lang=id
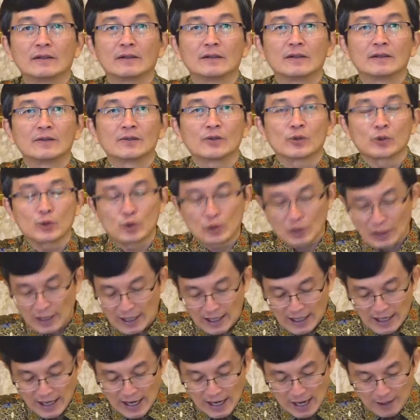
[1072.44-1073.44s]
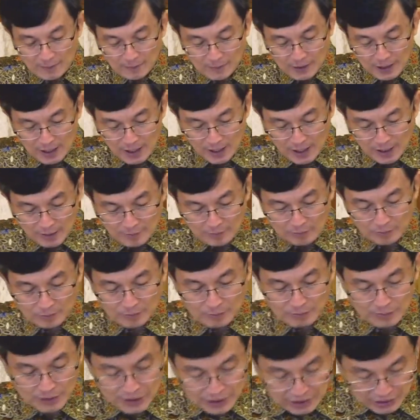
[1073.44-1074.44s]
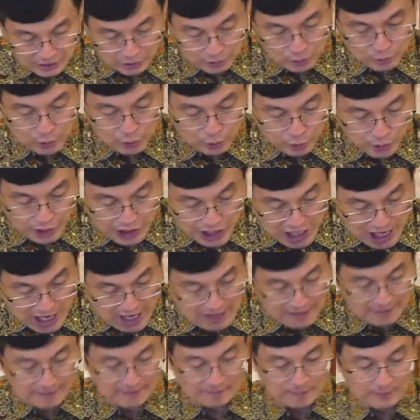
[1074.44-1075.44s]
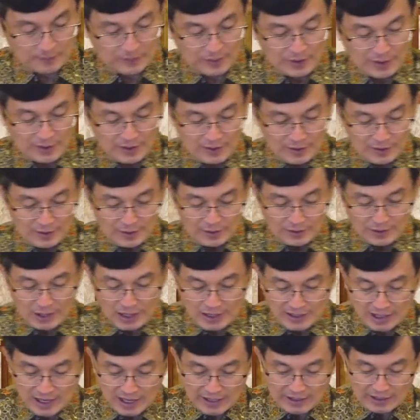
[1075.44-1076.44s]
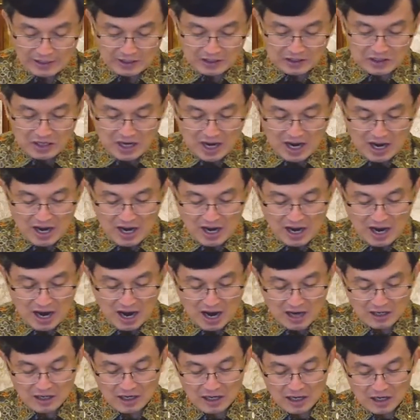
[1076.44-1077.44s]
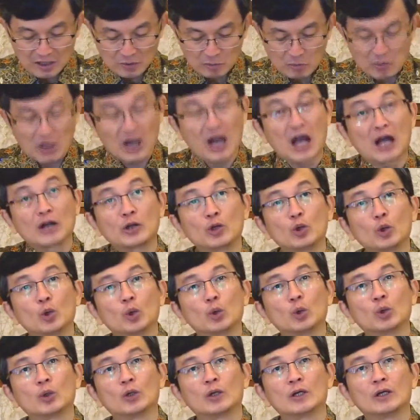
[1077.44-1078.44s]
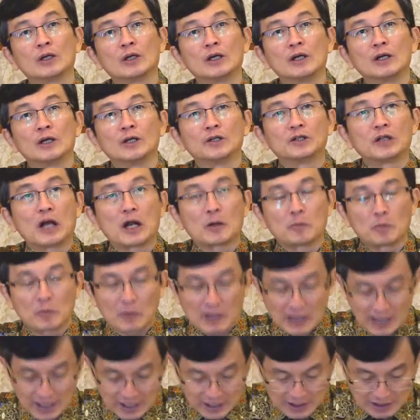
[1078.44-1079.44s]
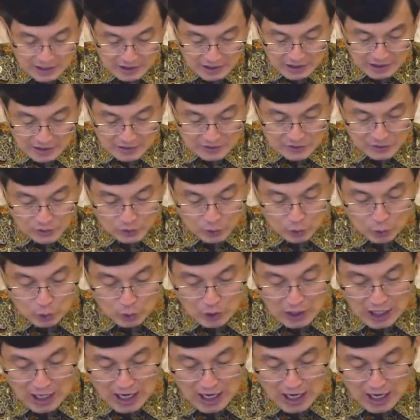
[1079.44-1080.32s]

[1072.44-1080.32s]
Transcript: saudara Abraham menyetujuinya. Dan akhirnya Hagar mengandung dan melahirkan seorang